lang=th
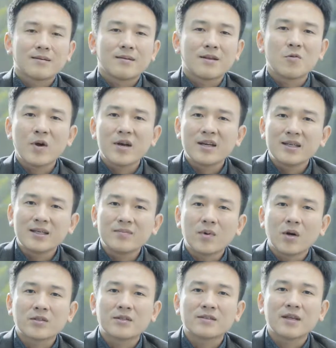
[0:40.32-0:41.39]
ในวันหนึ่งหม
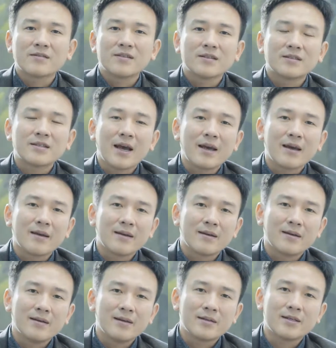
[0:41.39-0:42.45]
อจึงตัดสินใจ
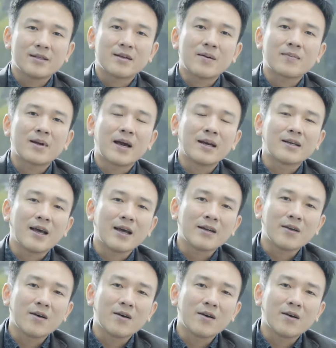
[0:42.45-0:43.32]
เลือกที่จะรับการถ่าย